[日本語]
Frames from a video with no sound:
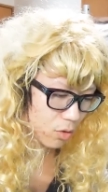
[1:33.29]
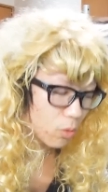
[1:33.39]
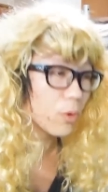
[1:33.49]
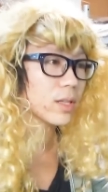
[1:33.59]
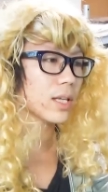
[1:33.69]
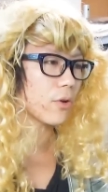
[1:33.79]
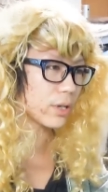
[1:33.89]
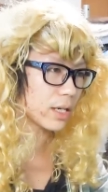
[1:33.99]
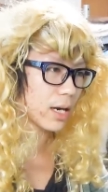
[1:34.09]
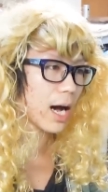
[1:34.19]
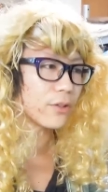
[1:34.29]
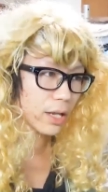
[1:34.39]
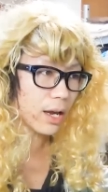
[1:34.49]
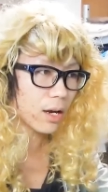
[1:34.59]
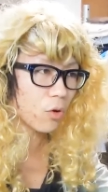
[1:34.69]
思ったよりある
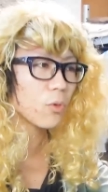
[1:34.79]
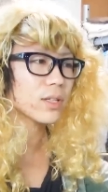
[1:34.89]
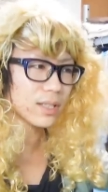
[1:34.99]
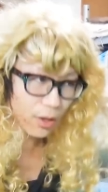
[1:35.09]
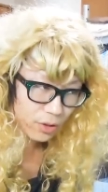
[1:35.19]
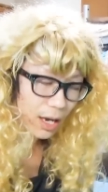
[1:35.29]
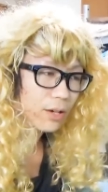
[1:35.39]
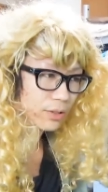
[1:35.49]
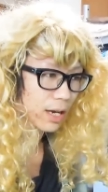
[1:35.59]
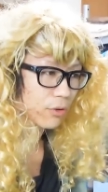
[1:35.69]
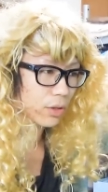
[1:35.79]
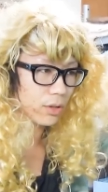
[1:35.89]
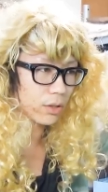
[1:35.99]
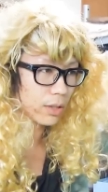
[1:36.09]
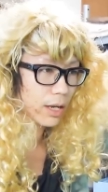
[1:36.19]
ね思ったよりあるねあよかっ
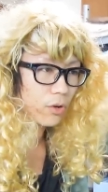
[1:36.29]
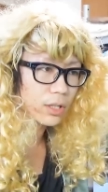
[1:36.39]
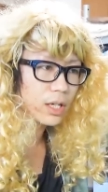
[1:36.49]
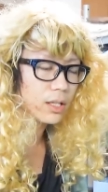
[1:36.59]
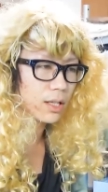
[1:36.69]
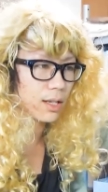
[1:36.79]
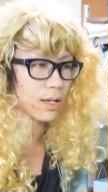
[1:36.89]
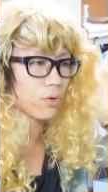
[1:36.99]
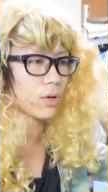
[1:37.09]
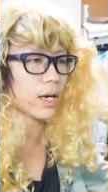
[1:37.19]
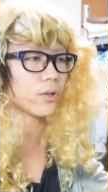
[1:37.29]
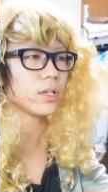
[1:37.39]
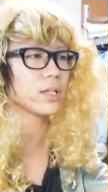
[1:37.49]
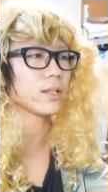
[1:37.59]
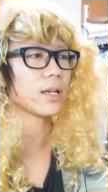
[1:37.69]
たよかった要は
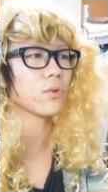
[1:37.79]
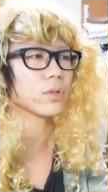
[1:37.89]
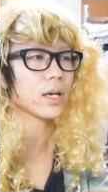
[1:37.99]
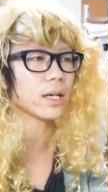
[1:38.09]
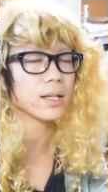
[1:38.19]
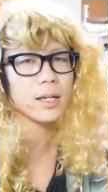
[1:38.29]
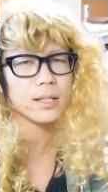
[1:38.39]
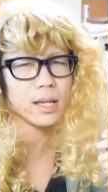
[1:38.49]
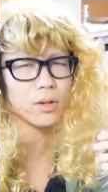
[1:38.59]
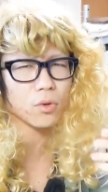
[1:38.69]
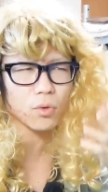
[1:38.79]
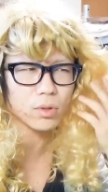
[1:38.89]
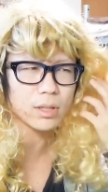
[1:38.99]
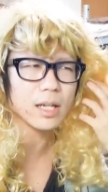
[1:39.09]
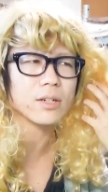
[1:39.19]
2.75×2.75 だから
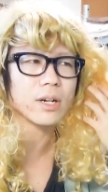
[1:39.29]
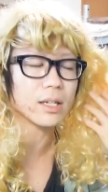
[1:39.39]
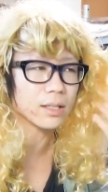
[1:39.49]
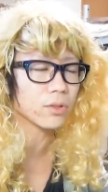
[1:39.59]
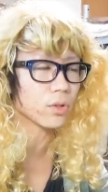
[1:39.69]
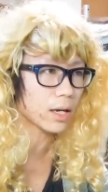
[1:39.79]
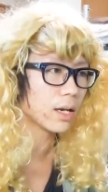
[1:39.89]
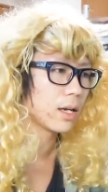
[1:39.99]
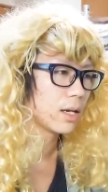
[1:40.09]
7.5何ぐらいなのか